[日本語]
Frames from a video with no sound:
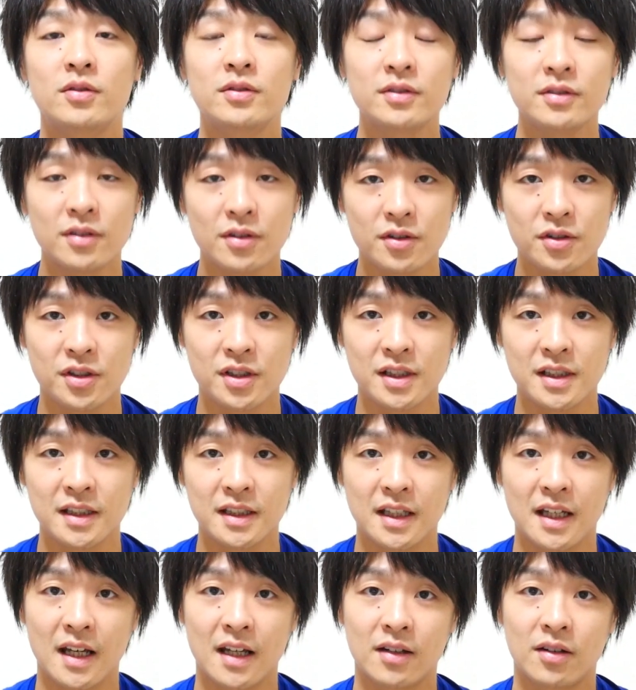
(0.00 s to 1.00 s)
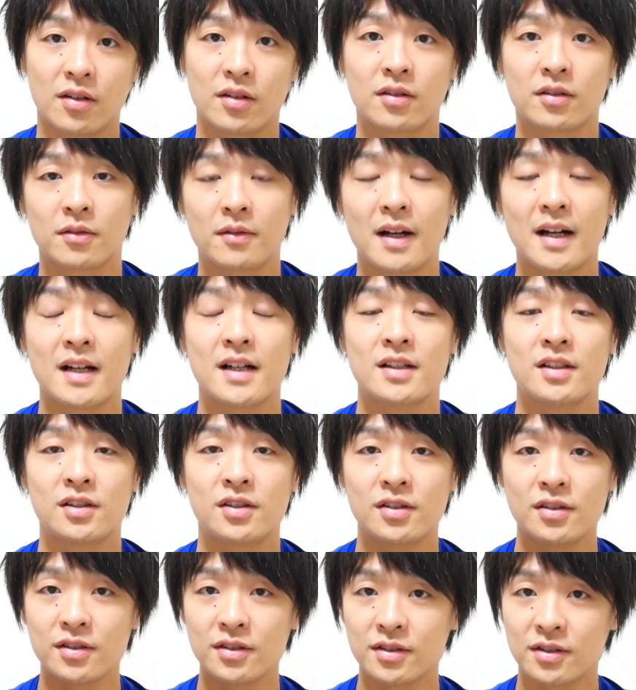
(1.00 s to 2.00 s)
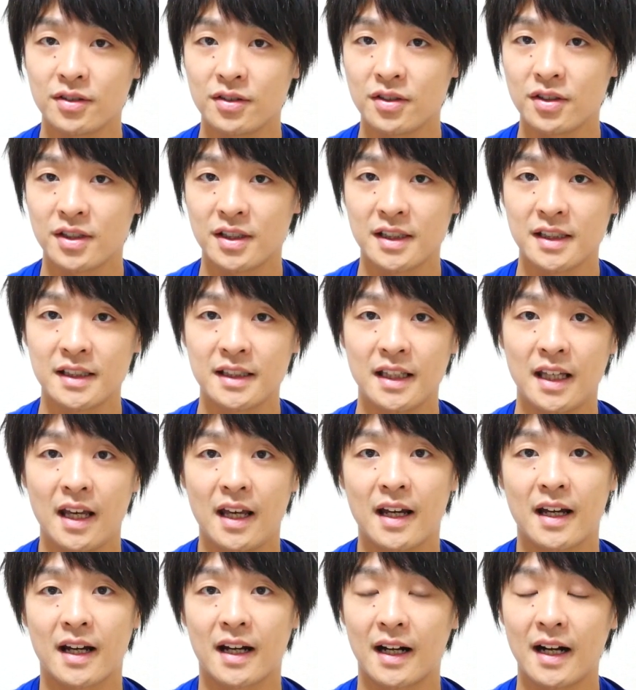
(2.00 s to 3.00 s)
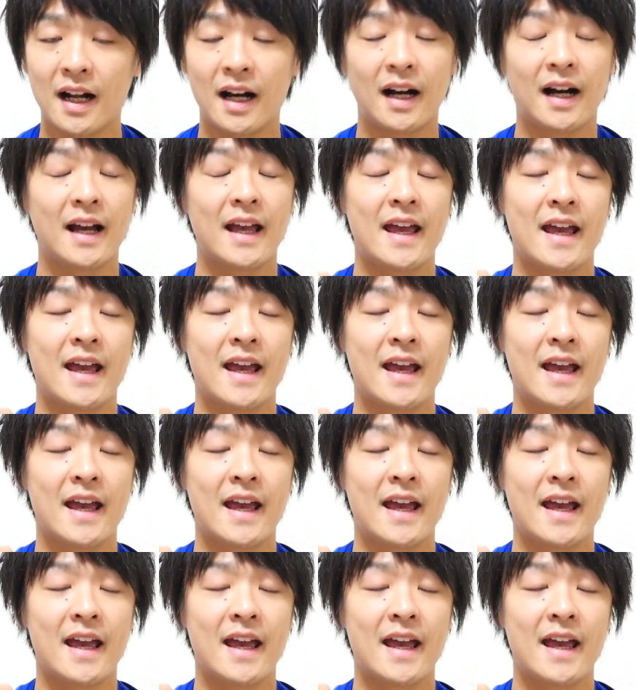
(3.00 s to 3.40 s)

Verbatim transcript: 運動神経というのは中枢神経から、